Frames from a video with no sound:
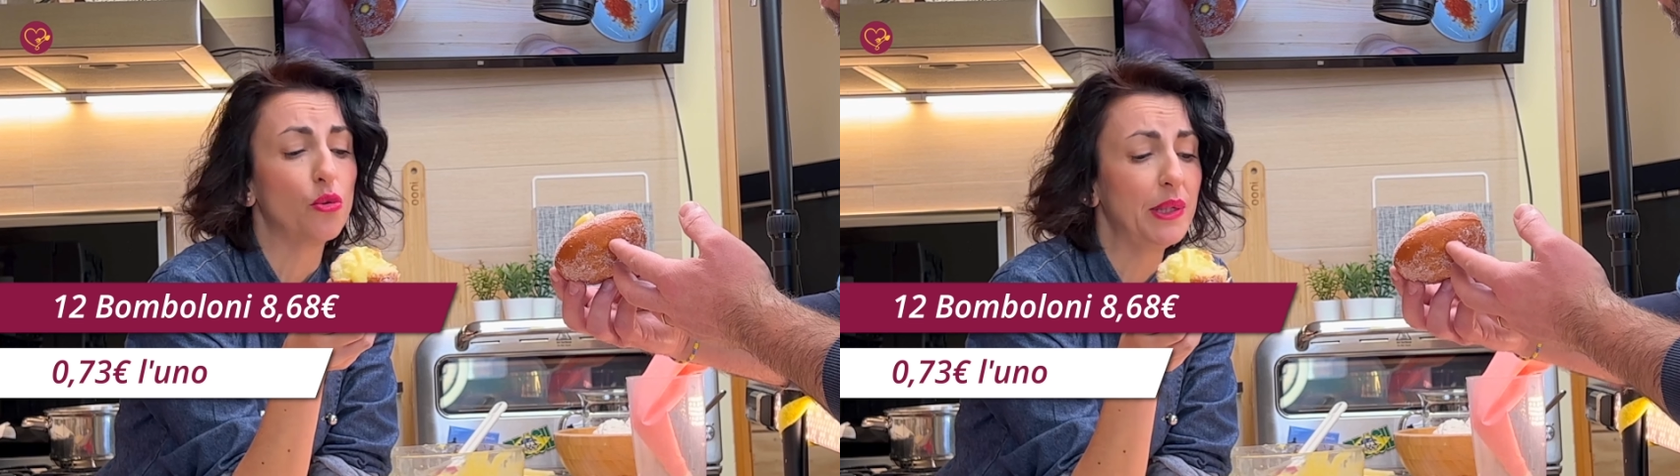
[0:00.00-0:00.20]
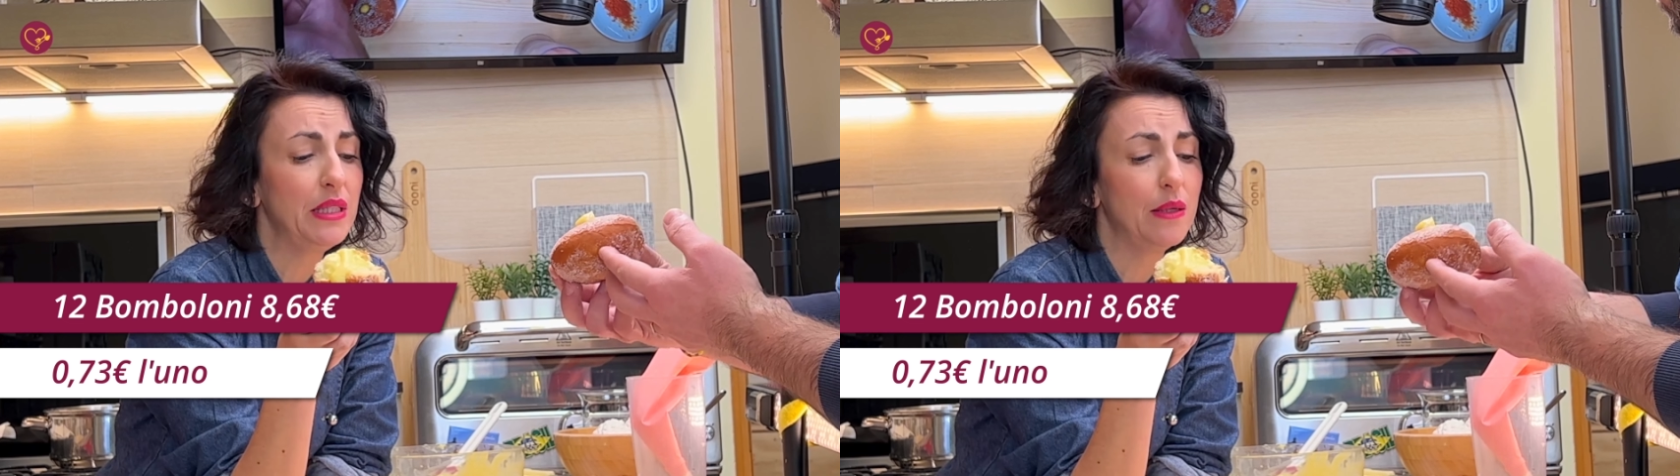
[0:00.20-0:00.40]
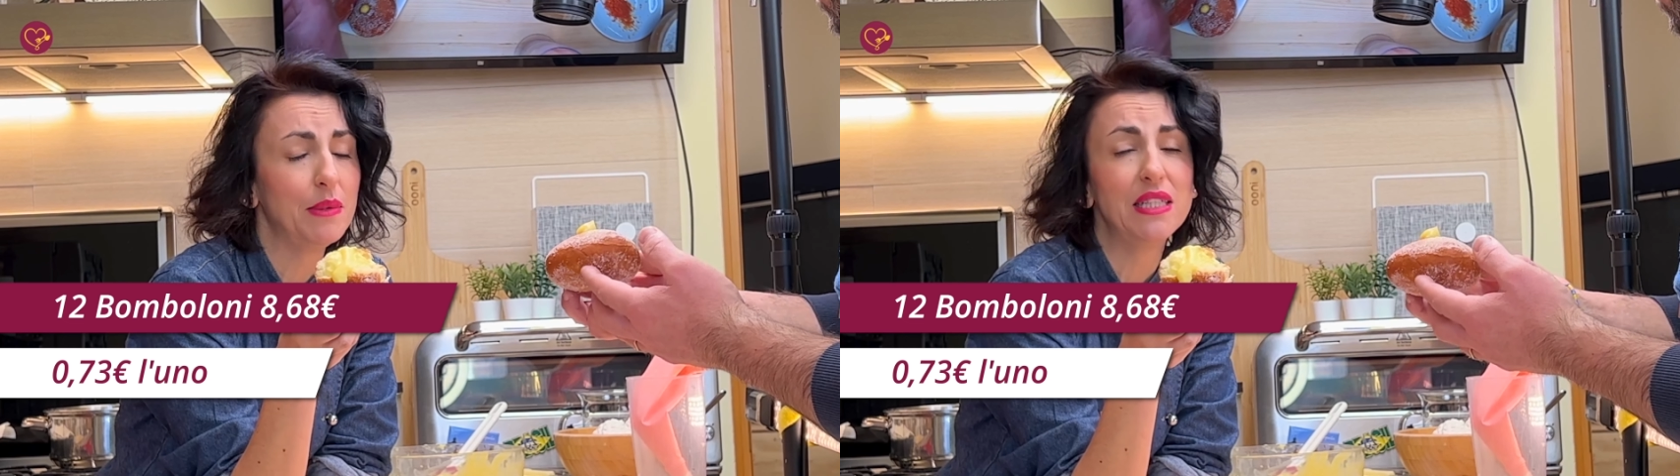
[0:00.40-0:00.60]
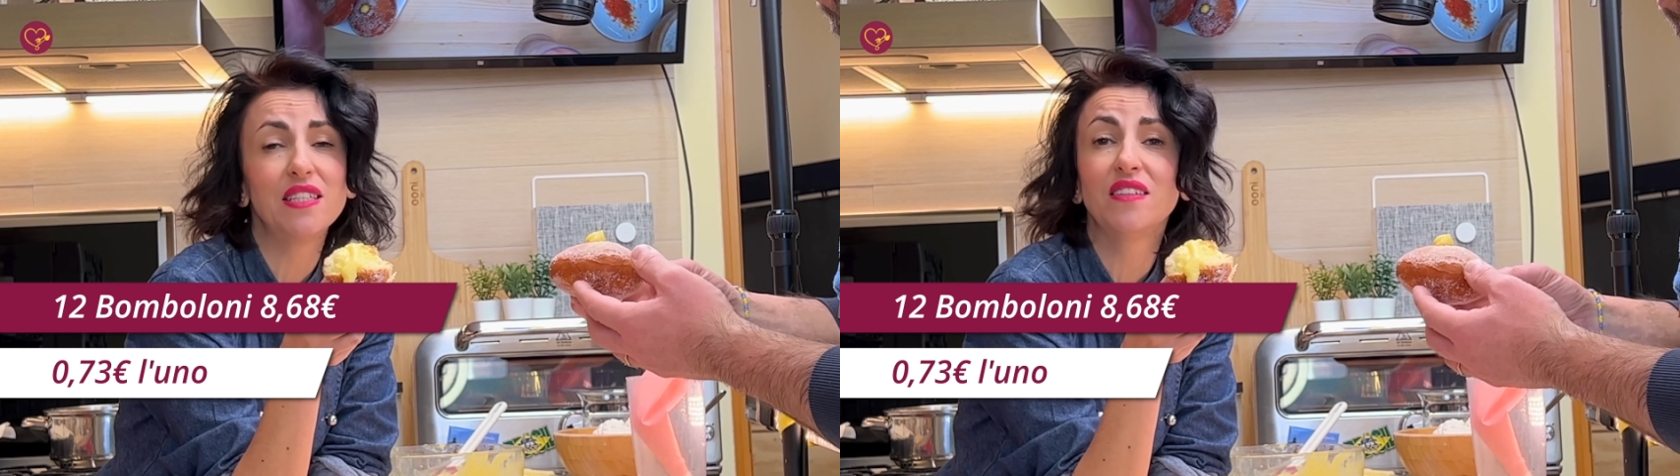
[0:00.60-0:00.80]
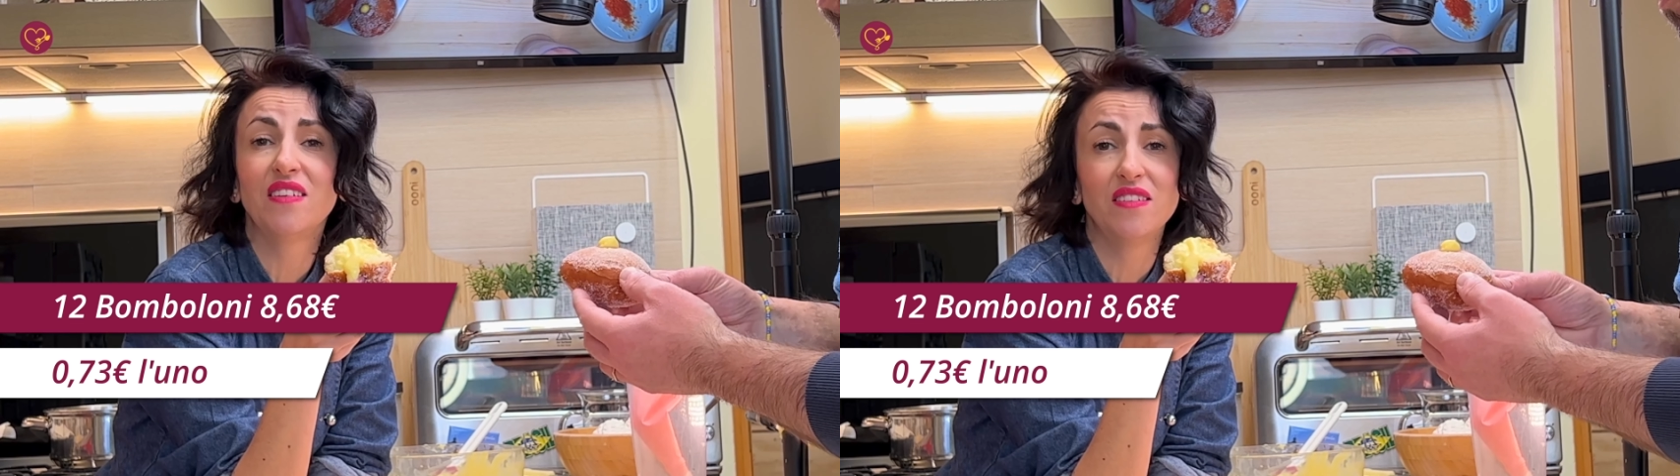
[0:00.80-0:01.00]
praticamente
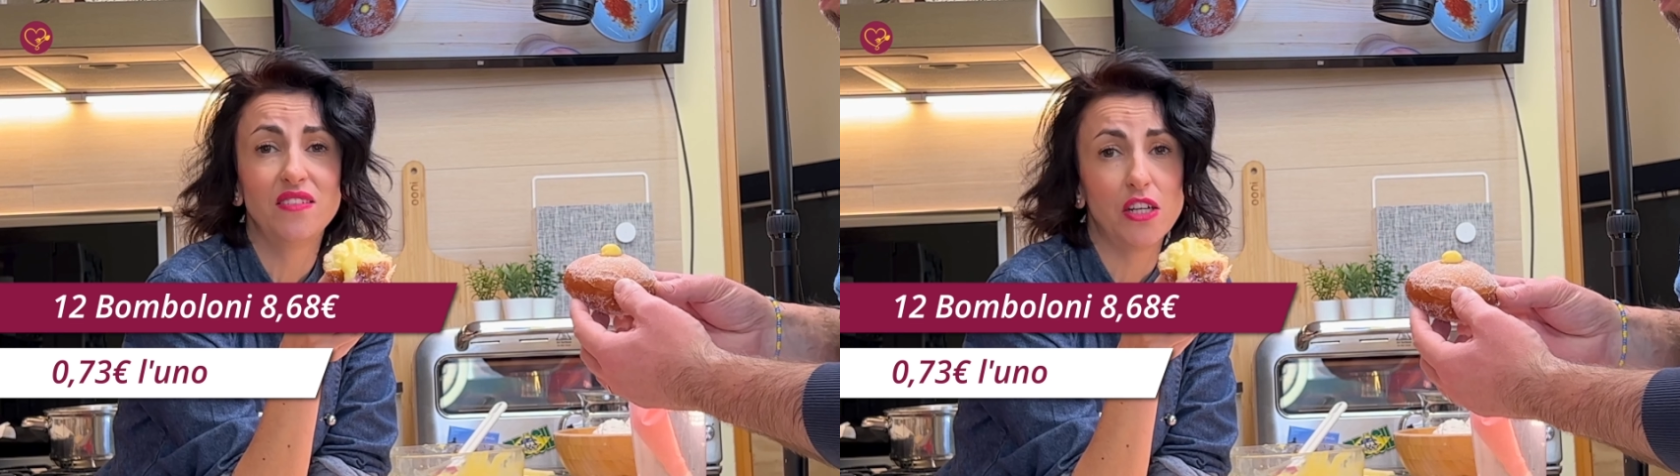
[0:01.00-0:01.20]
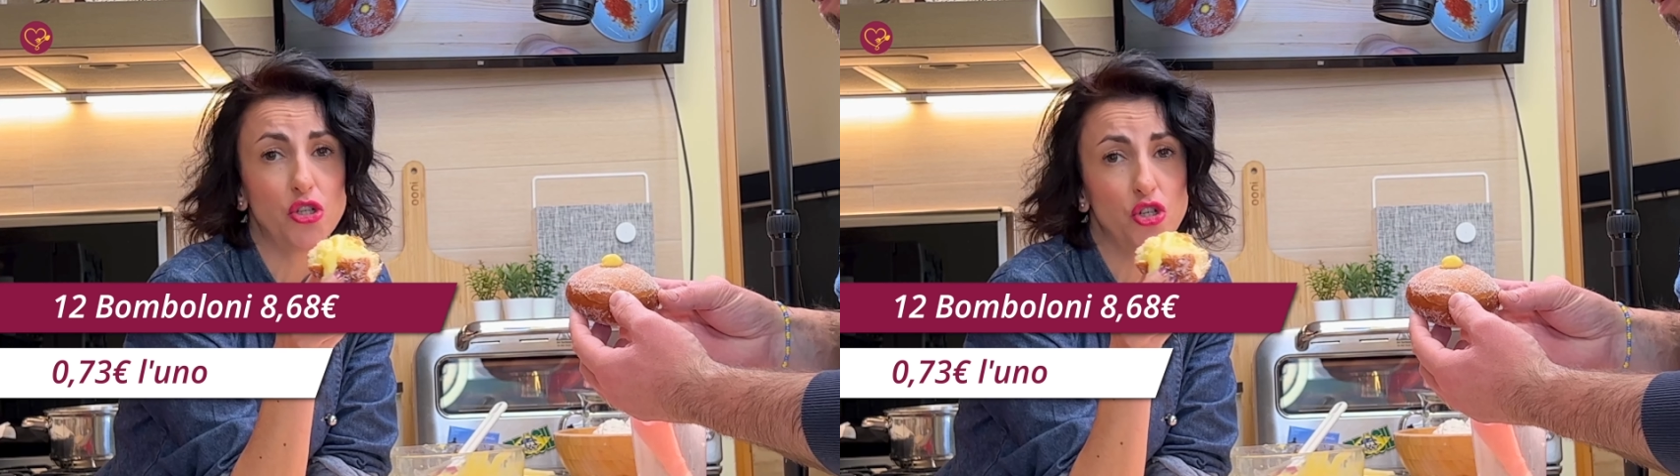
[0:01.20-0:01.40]
73